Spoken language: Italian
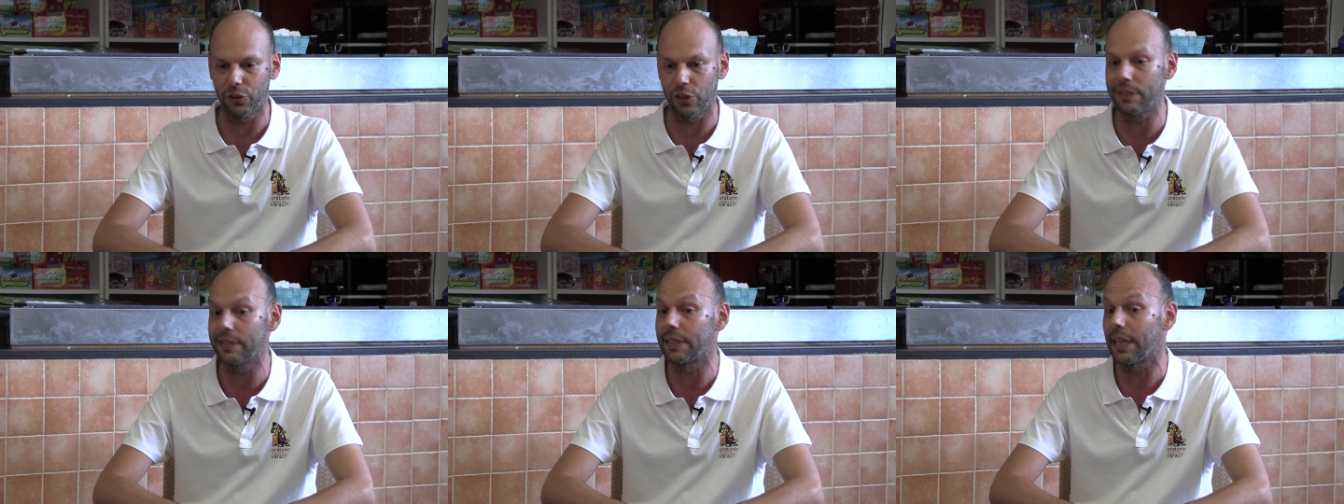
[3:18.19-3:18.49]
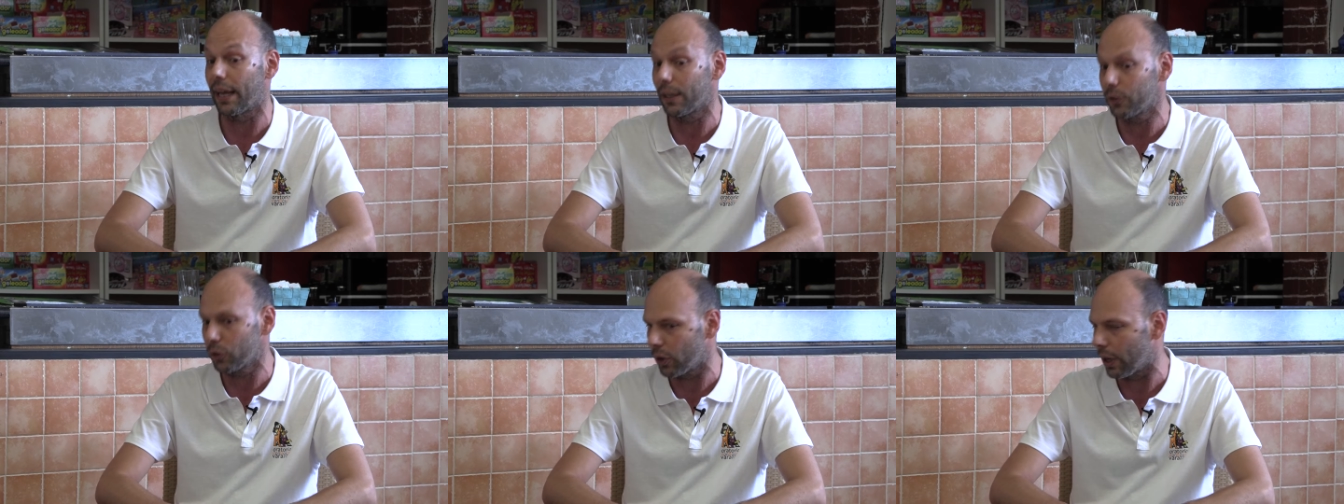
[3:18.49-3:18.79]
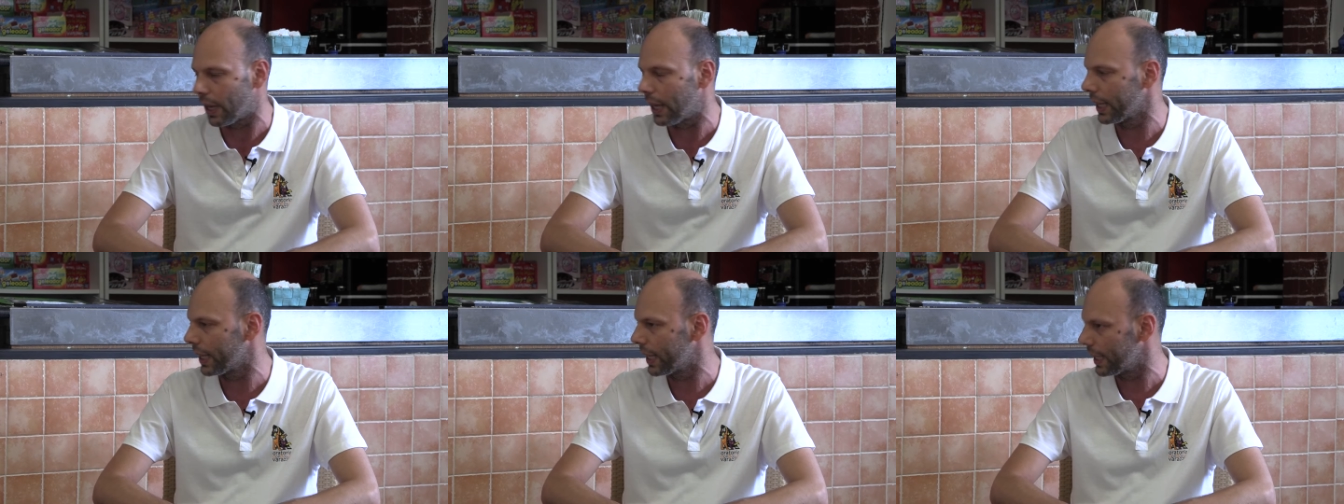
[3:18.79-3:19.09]
c'è
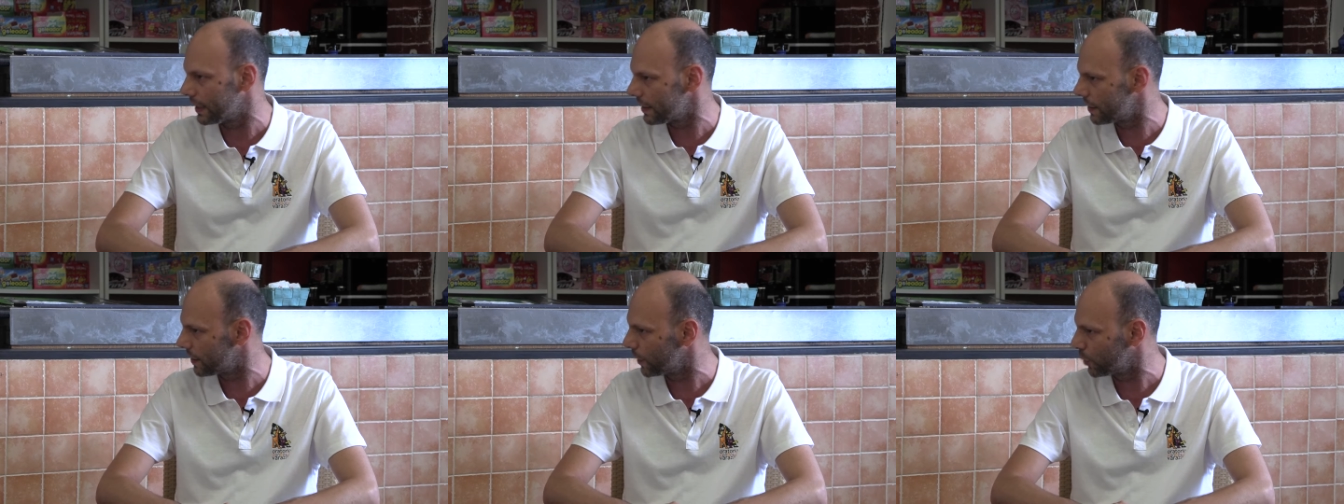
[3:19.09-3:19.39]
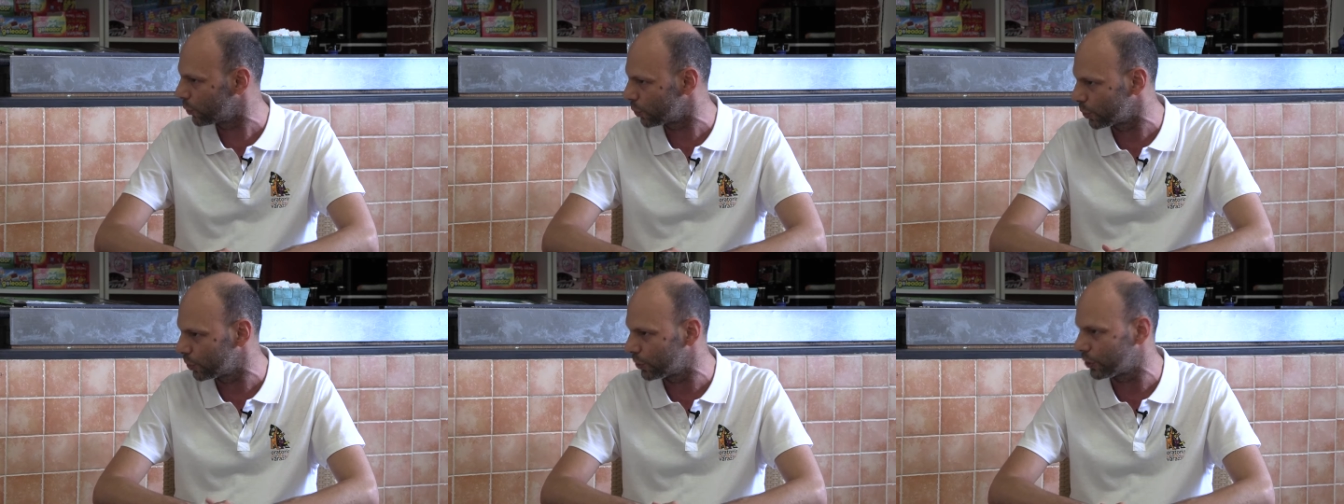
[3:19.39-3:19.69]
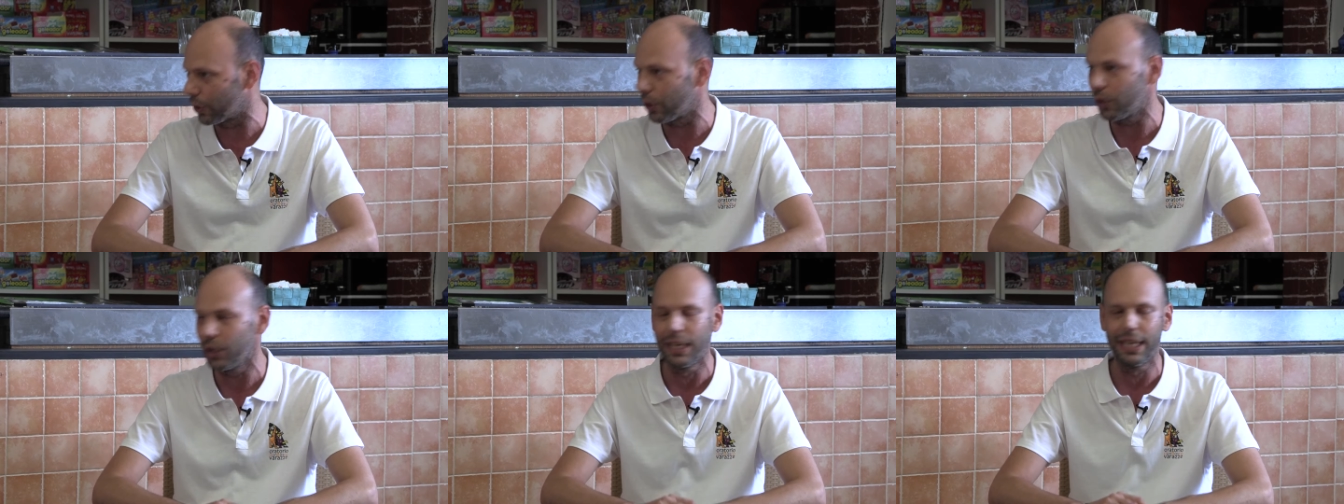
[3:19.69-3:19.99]
stato anche
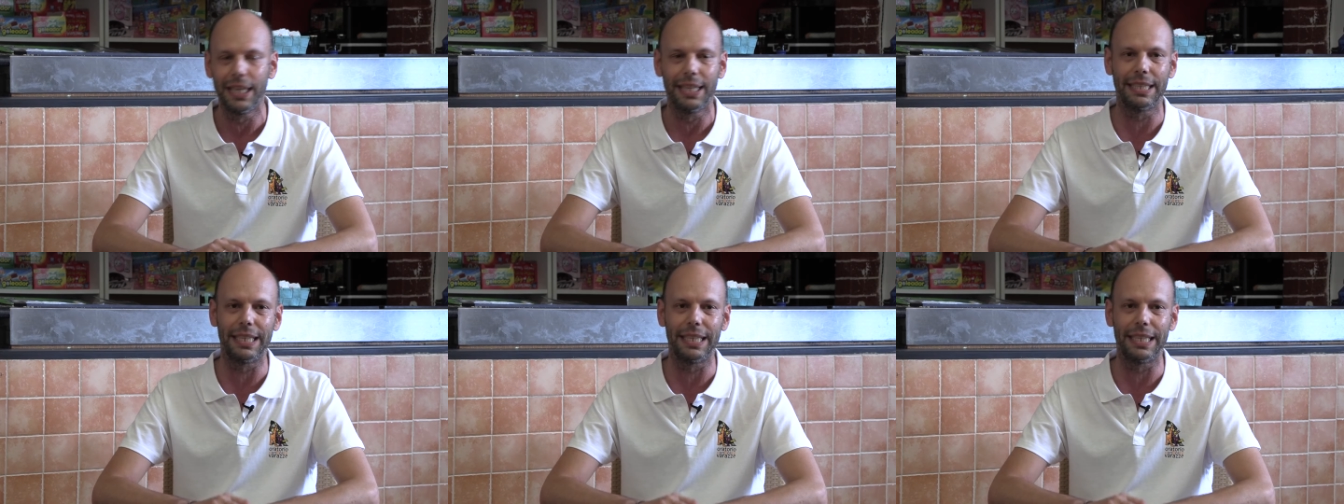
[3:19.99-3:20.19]
l'istituto